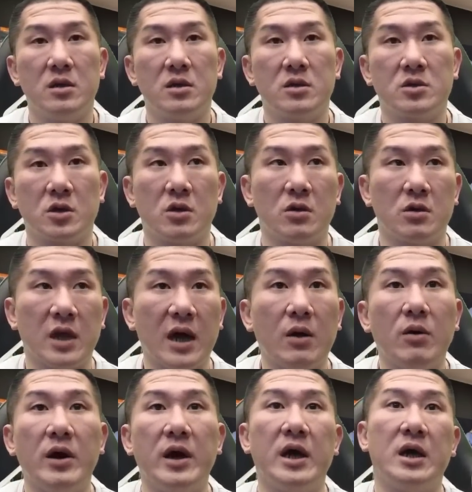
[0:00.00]
从头到
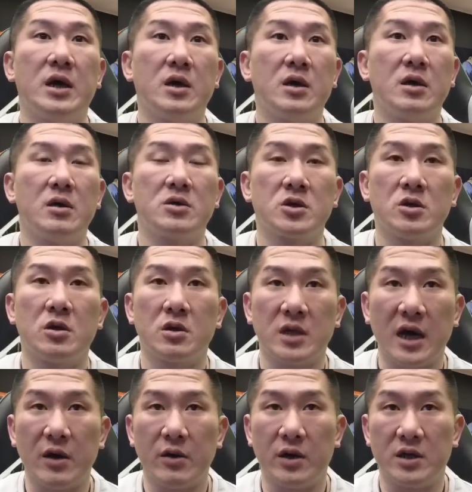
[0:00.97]
尾，从头
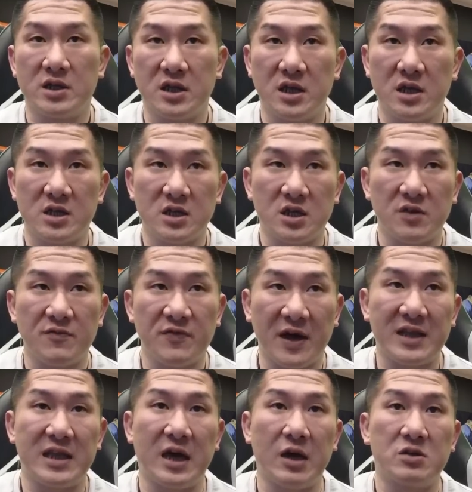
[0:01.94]
到尾这件事情发
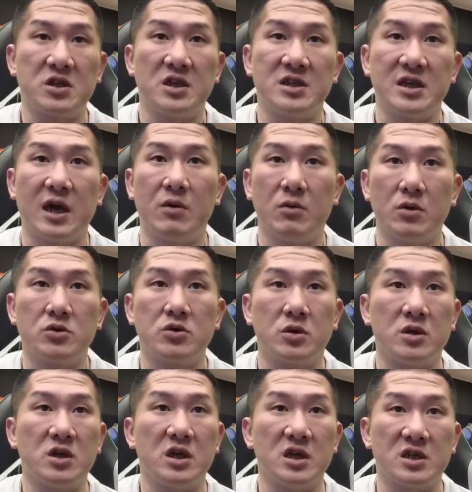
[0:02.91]
展到现在，我觉
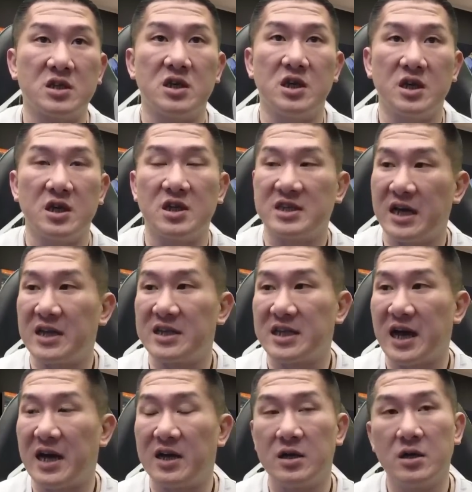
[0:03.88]
得也是一个相
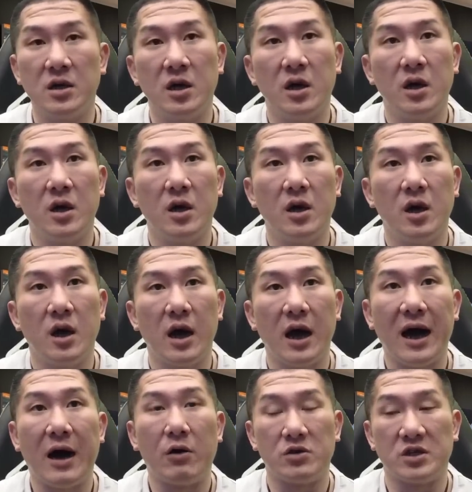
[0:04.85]
当
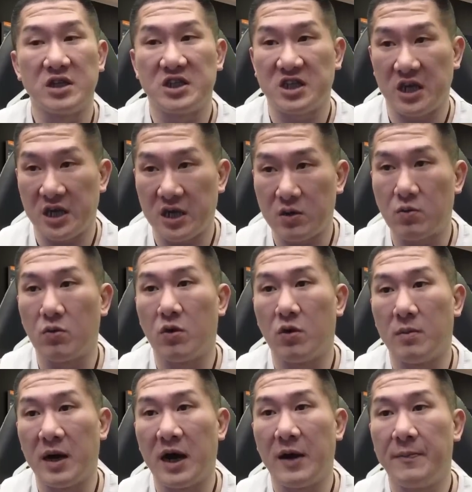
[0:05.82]
好的结果
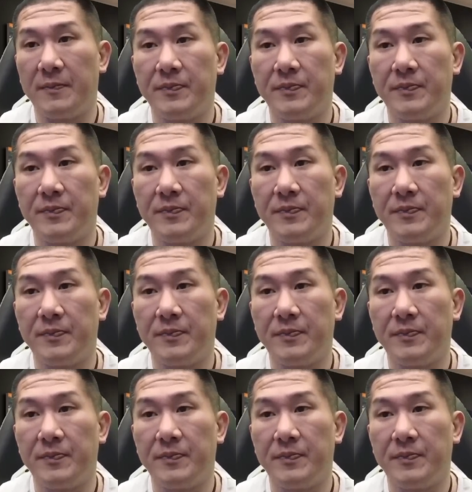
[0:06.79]
嘛。